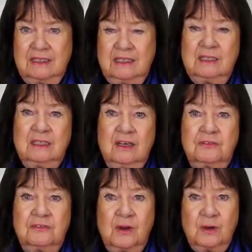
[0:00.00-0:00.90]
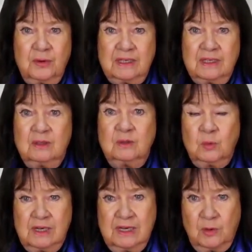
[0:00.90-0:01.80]
Cet hiver nucléaire n'a
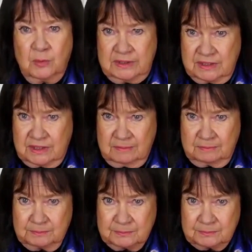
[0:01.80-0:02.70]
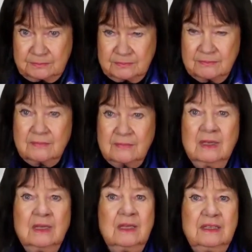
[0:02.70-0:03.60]
jamais été aussi proche.
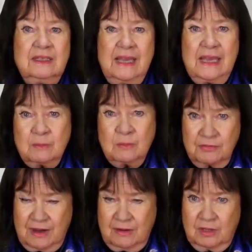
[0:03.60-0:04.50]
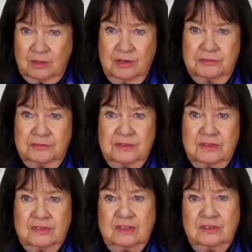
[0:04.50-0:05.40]
Donc le but de cette
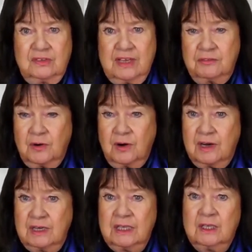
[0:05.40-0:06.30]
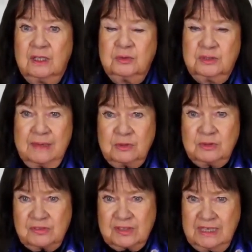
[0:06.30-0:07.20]
conférence est de démontrer le
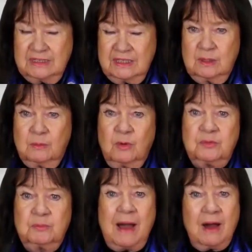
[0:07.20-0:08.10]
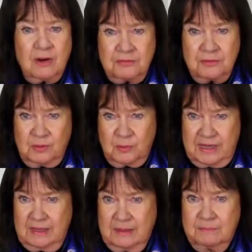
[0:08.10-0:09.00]
plus puissamment possible
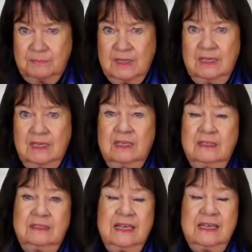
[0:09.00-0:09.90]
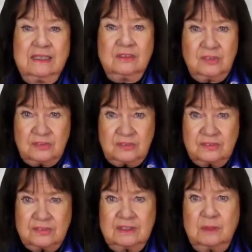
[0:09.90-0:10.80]
qu'il existe une alternative
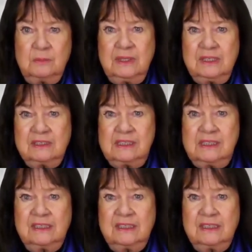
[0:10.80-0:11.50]
accessible